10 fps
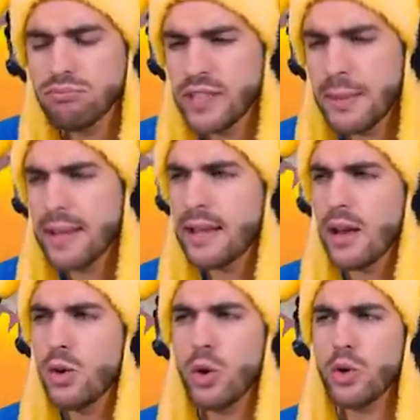
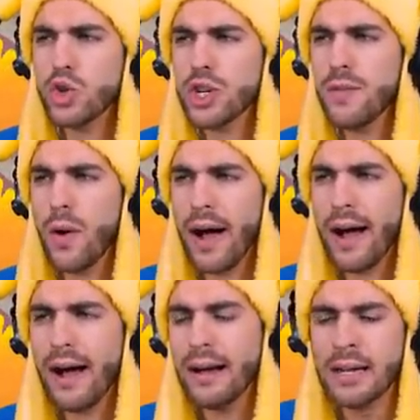veramente non riuscivo
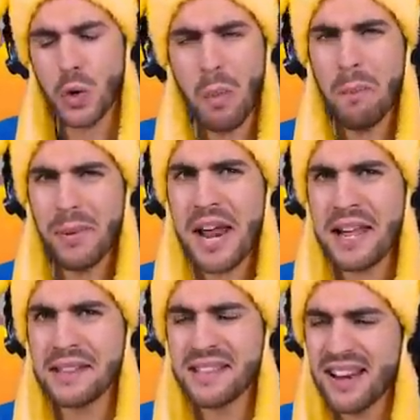a
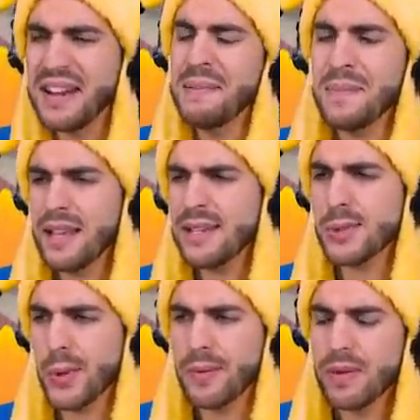comprendere.
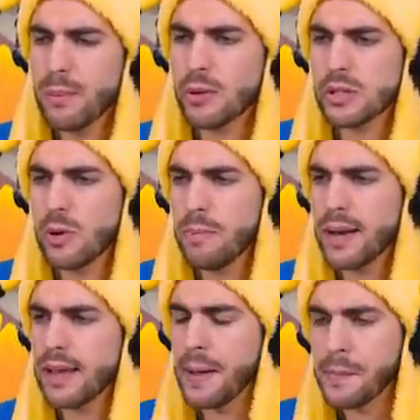Adesso vi mostro il
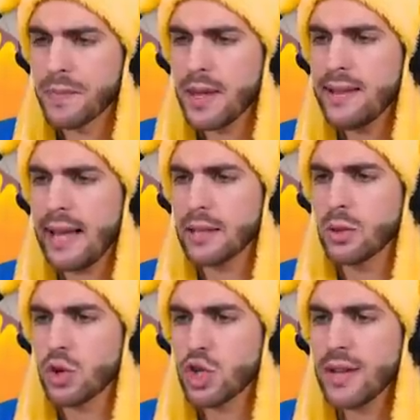perché.
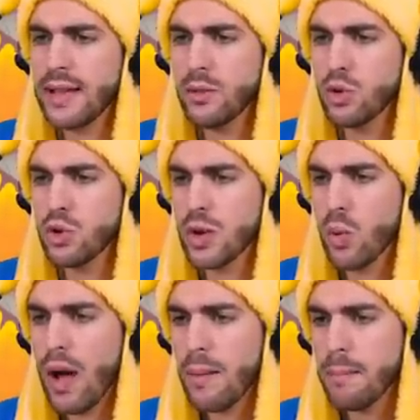Intanto, scendendo giù di
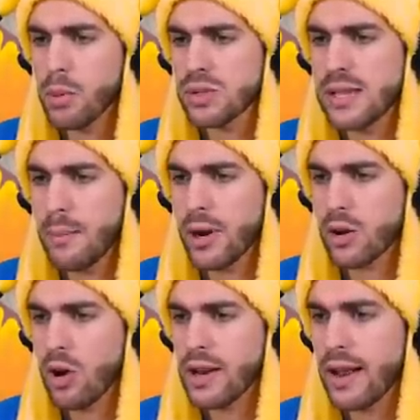qua, possiamo
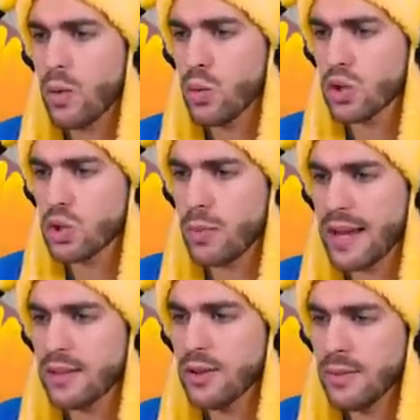raccogliere uno
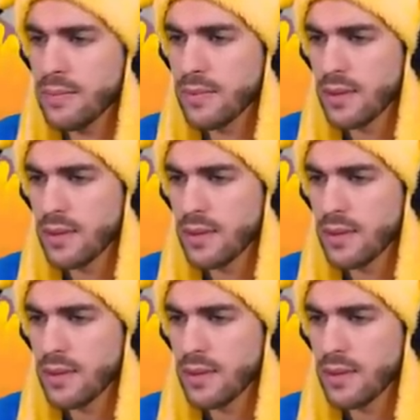strumento.